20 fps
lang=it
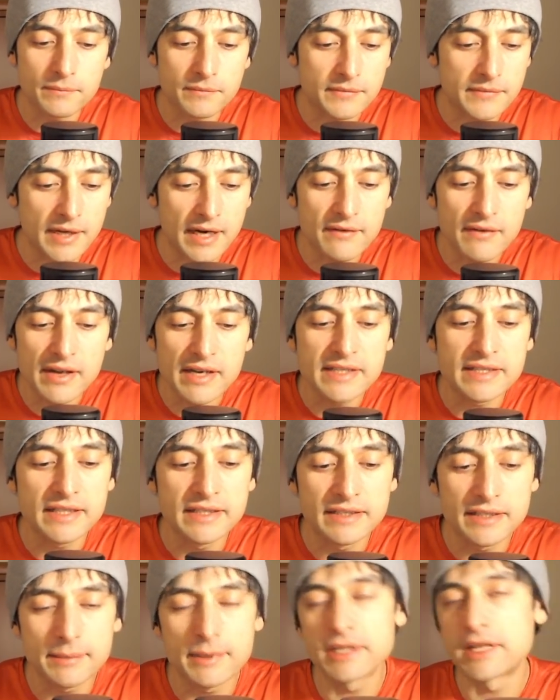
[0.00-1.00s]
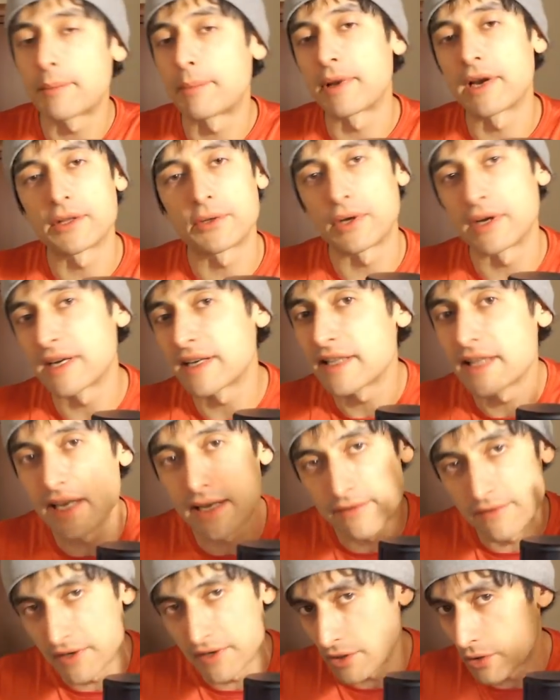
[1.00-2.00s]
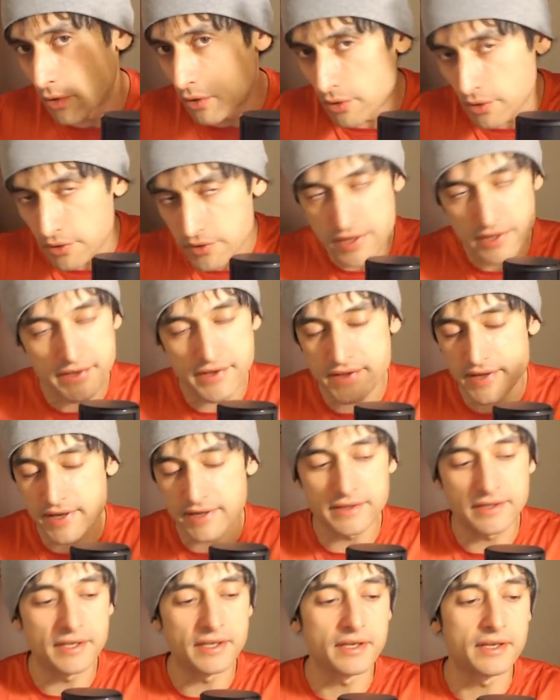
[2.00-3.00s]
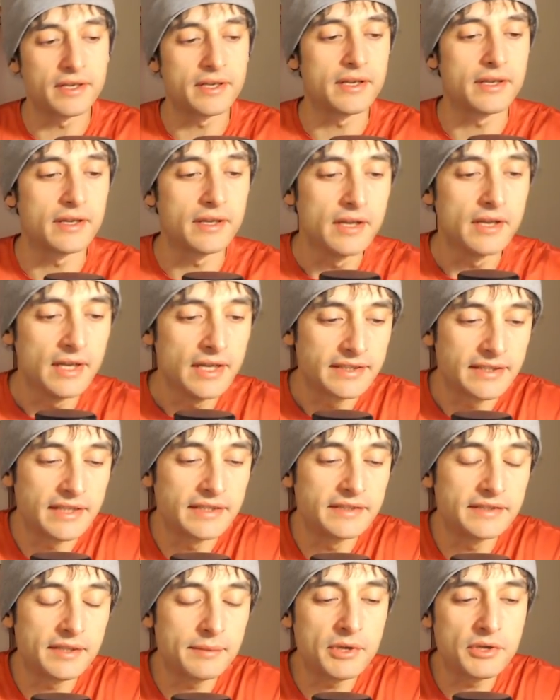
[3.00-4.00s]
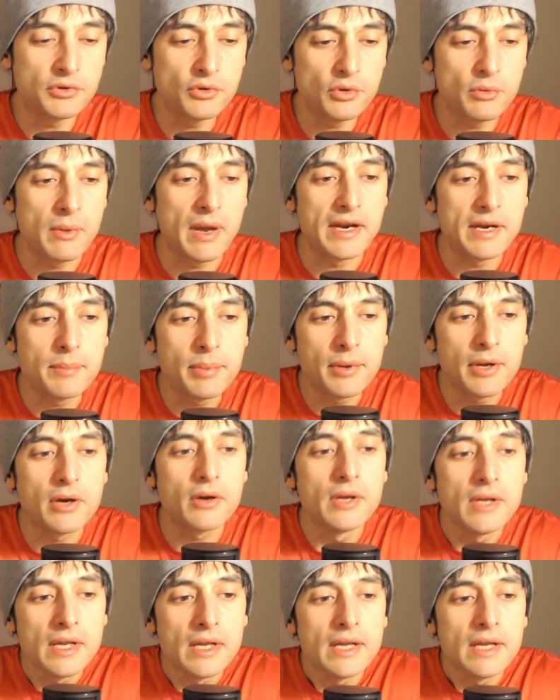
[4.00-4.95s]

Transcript: tra i vari sentimenti, ha parlato anche della vergogna, di tanti sentimenti umani, però